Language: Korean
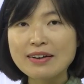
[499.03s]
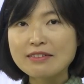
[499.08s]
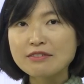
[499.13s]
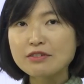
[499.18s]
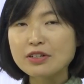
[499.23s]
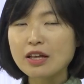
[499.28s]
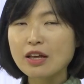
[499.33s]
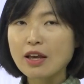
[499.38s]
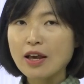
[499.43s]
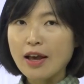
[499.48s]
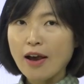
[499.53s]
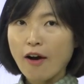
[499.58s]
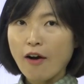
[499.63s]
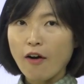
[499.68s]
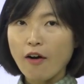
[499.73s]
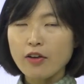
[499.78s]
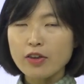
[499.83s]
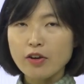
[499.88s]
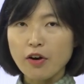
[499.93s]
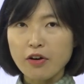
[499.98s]
우리
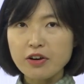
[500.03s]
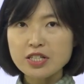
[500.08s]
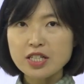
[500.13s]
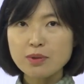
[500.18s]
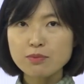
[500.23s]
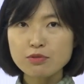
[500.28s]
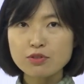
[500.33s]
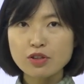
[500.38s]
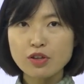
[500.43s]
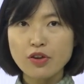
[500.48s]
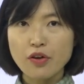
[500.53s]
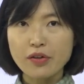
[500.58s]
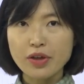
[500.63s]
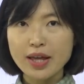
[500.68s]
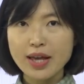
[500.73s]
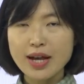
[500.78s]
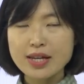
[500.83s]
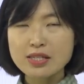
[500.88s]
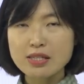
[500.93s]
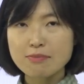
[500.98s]
여기서부터
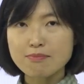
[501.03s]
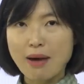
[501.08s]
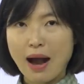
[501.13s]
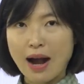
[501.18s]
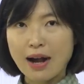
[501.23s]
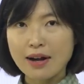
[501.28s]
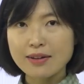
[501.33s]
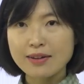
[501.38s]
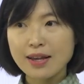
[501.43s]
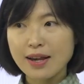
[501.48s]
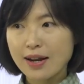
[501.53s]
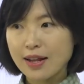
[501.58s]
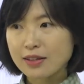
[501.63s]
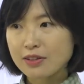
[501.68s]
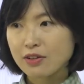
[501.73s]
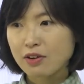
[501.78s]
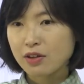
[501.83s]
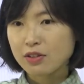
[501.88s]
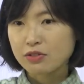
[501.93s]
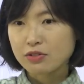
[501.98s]
여기까지는
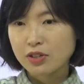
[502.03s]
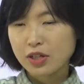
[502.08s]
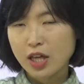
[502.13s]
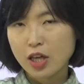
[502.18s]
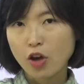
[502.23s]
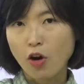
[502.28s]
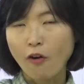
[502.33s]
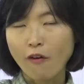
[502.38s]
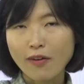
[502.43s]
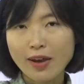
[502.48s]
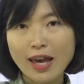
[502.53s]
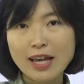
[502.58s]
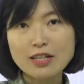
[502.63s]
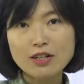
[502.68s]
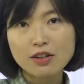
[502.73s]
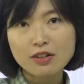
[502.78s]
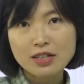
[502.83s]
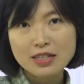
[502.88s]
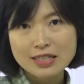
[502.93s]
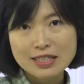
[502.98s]
마을이야라는 건 이렇게
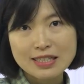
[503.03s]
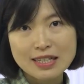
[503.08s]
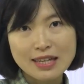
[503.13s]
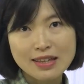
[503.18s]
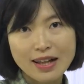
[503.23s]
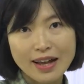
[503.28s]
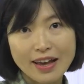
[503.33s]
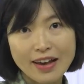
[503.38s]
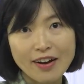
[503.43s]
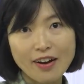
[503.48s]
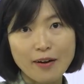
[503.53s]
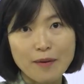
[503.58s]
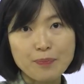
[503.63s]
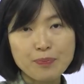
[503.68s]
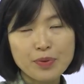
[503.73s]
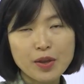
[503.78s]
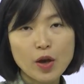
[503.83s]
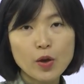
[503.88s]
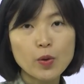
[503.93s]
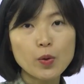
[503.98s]
경계선을 치잖아요.
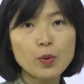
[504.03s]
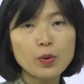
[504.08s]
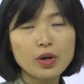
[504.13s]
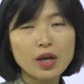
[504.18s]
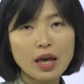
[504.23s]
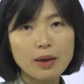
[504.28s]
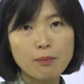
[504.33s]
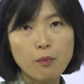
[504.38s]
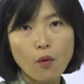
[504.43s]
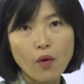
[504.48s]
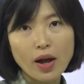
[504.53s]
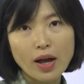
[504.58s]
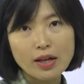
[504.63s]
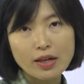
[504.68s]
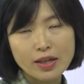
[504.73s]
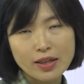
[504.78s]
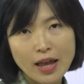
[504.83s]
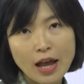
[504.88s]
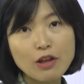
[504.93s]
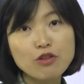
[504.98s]
이렇게 뭔가
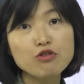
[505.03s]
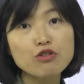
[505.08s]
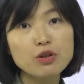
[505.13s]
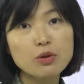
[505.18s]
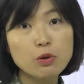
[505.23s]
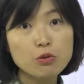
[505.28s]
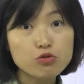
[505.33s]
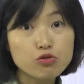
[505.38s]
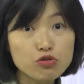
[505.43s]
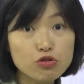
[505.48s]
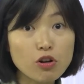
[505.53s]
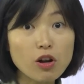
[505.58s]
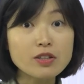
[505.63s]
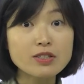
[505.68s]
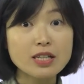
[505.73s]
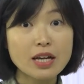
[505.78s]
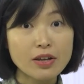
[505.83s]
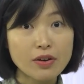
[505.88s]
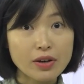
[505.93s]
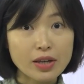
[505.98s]
이렇게 테두리로
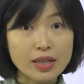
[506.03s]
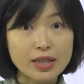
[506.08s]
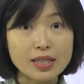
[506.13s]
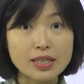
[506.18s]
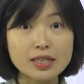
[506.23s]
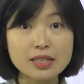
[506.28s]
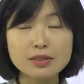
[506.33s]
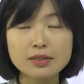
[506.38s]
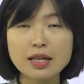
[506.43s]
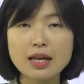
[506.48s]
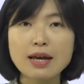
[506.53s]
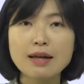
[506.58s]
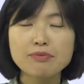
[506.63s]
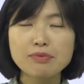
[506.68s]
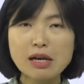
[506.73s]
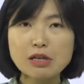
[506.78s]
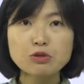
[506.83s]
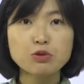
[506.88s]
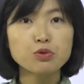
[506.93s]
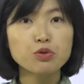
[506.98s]
둘러싸여 있는
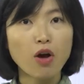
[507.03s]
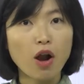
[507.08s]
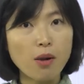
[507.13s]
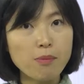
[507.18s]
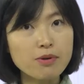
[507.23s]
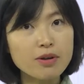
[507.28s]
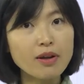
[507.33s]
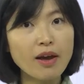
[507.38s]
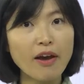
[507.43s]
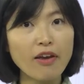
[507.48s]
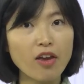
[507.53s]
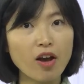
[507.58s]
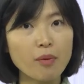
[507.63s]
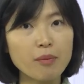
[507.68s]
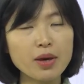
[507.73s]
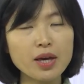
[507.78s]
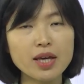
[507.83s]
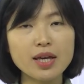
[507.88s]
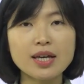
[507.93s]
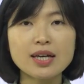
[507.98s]
다소 넓은
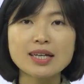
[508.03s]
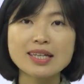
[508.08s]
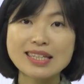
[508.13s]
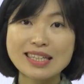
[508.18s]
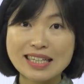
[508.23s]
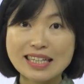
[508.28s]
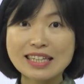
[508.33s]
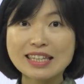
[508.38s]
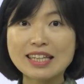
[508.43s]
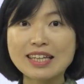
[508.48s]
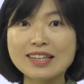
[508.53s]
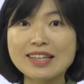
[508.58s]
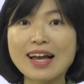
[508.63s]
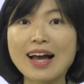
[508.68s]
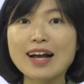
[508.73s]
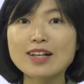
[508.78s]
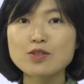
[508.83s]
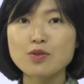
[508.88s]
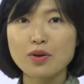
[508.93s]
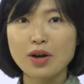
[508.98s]
개념이 이미
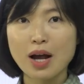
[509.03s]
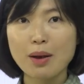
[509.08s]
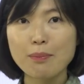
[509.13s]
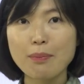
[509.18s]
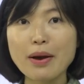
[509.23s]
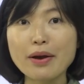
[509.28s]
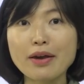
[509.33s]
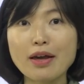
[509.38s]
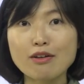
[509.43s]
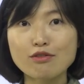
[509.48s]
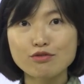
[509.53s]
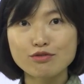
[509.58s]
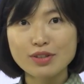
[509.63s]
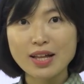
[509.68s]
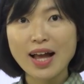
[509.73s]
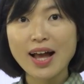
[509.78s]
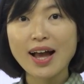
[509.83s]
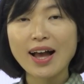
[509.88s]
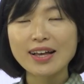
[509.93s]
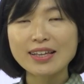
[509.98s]
딱
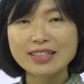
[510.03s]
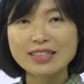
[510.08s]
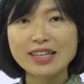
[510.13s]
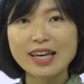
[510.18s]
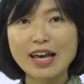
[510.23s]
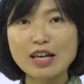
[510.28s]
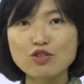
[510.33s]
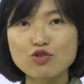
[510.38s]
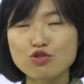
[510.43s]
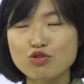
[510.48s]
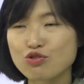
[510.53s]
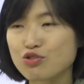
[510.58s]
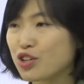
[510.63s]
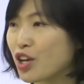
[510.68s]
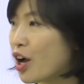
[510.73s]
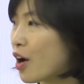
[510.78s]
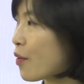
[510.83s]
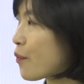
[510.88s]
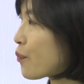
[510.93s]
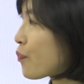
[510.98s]
적합하겠구나 이해해
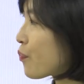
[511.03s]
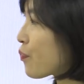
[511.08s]
주고요.